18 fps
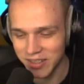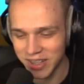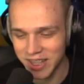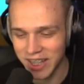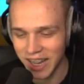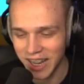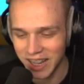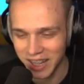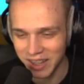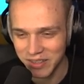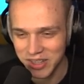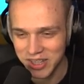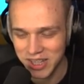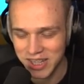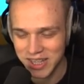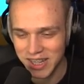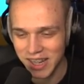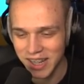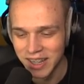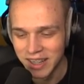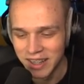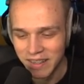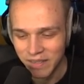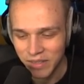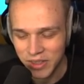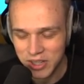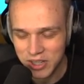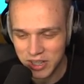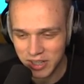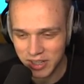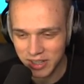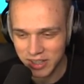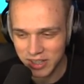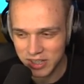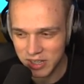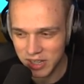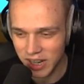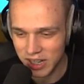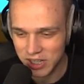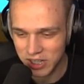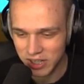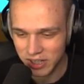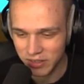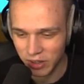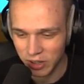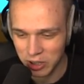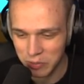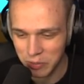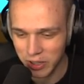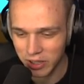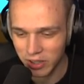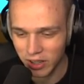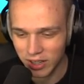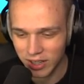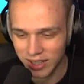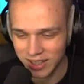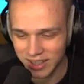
wydaje mi się, że, że, że raczej wątpię, no ale